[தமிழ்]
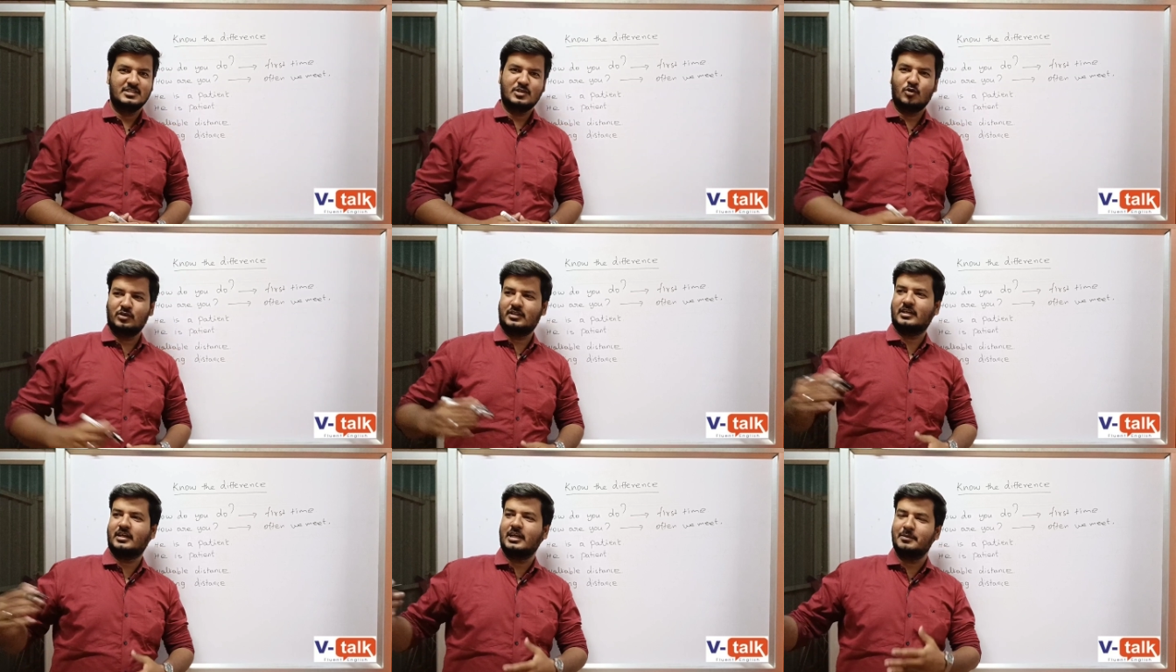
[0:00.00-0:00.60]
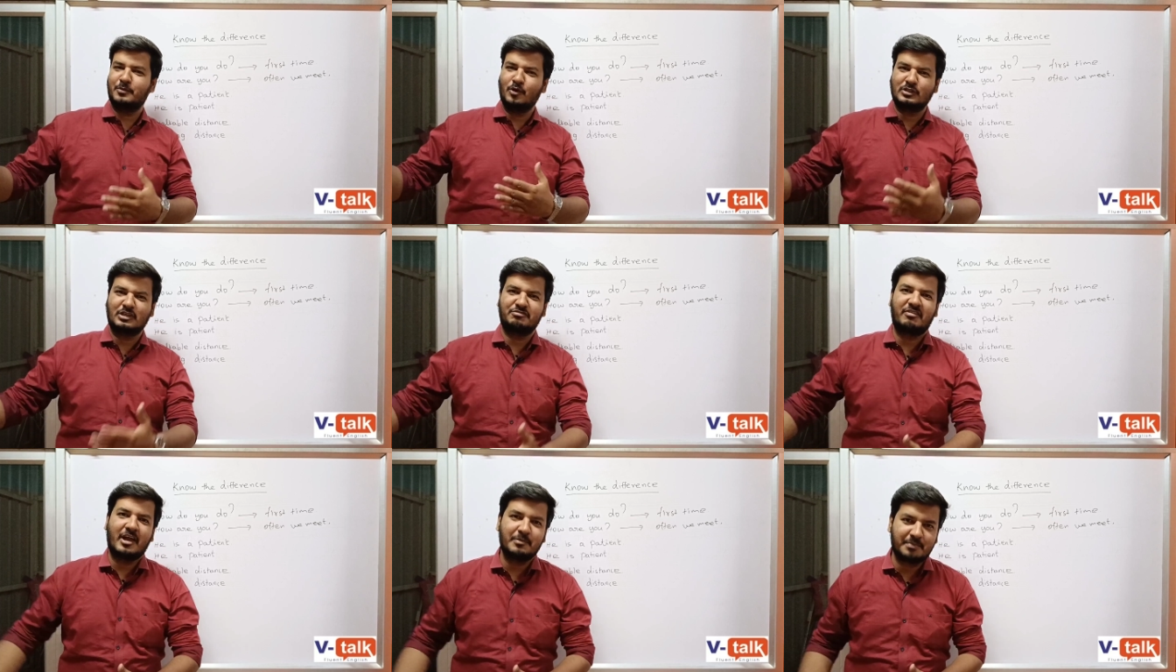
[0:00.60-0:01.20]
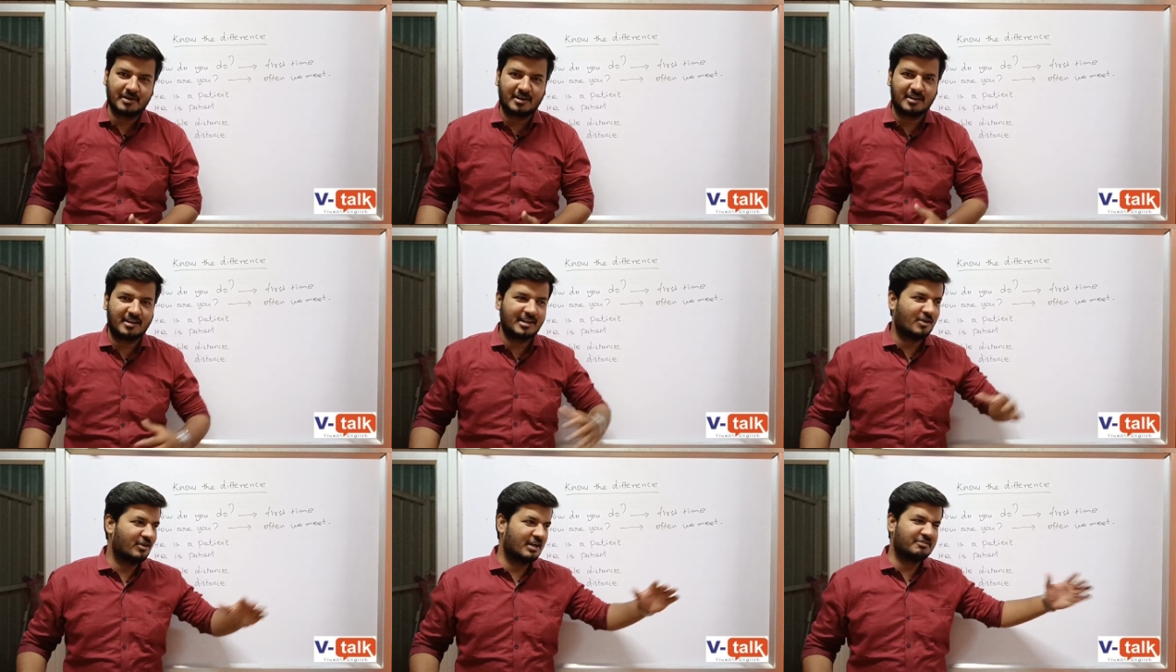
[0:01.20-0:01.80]
ஸோ ஒருத்தர்கிட்ட போய் ஒருத்தர் ஃபைட்
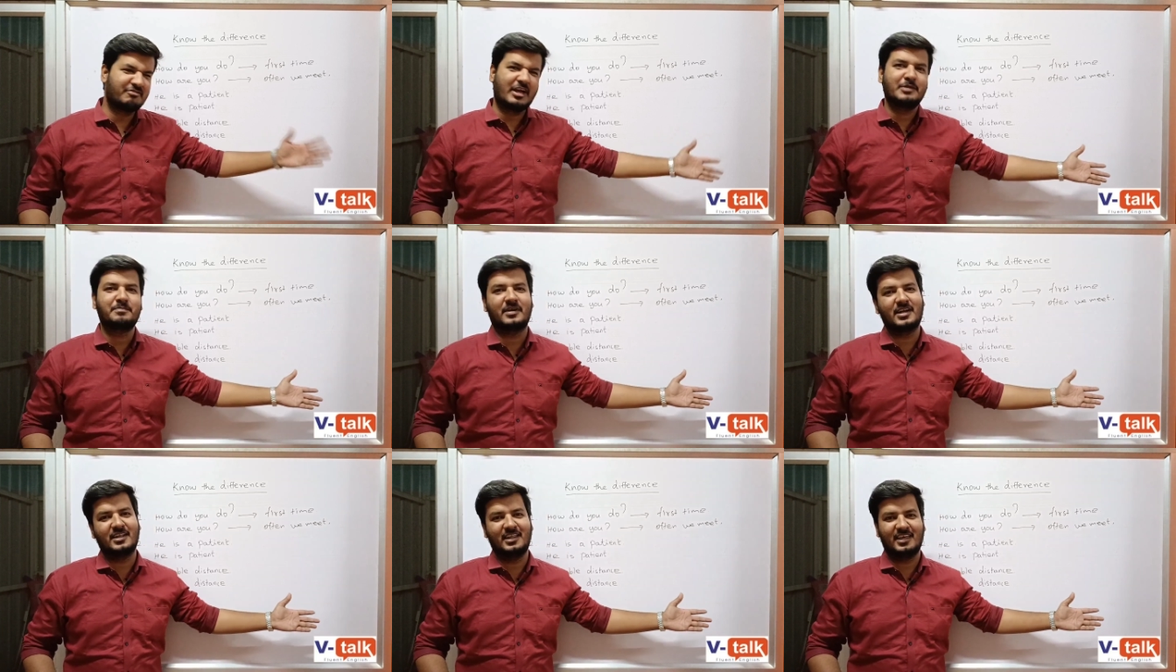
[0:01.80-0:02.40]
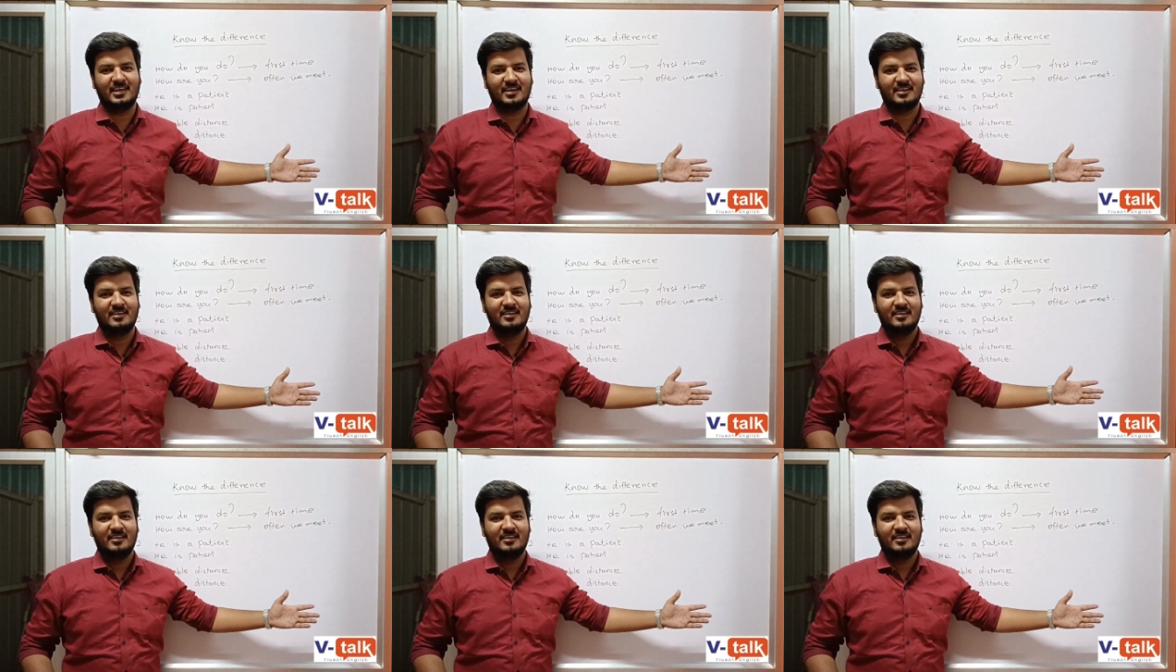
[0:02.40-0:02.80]
பண்ணுறாரு அவர்கிட்ட ஃபைட் பண்ணாதீங்க